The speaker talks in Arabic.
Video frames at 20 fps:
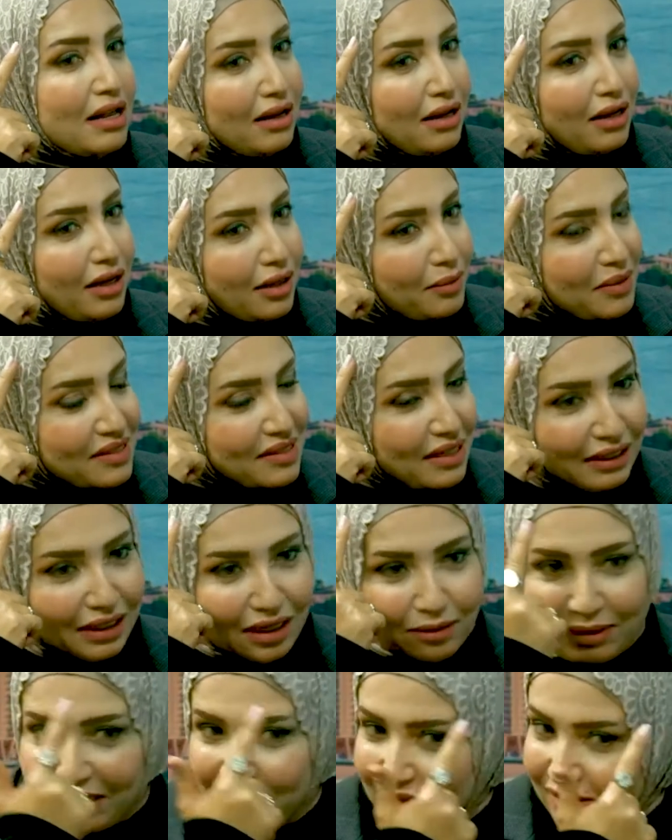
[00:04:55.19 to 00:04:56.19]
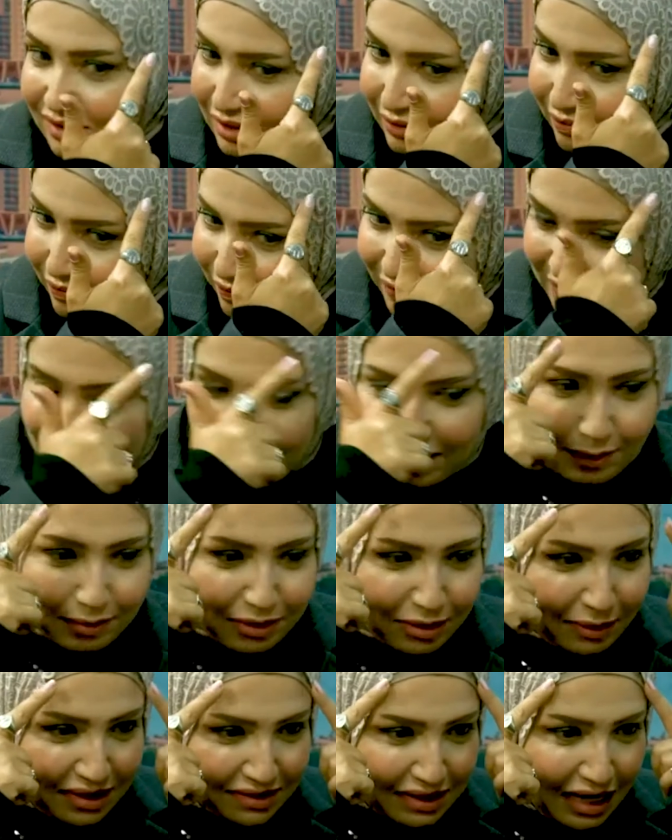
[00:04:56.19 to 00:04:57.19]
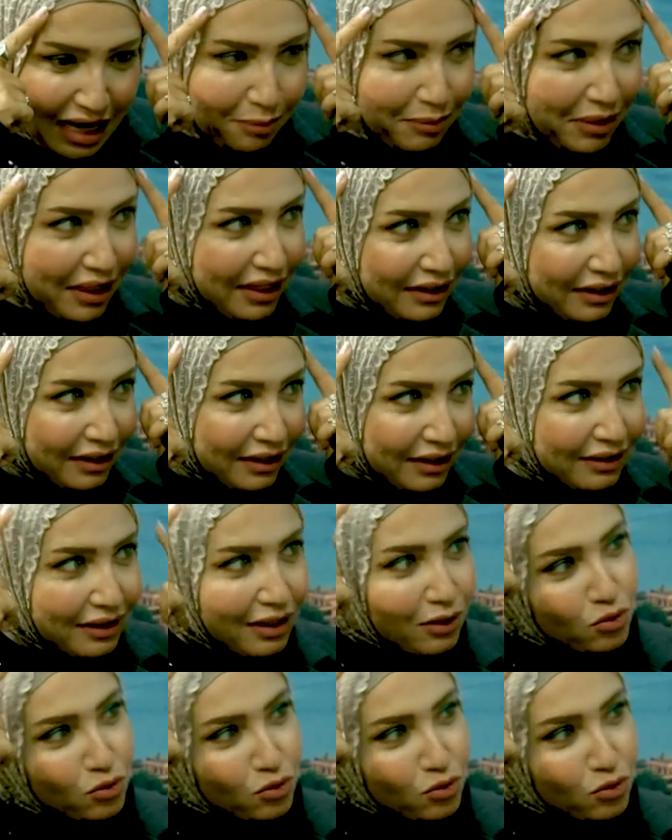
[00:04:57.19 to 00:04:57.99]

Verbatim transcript: آه، بالذات الاماكن دي اللي هي بتبقى سحبه هنا كده أيوة.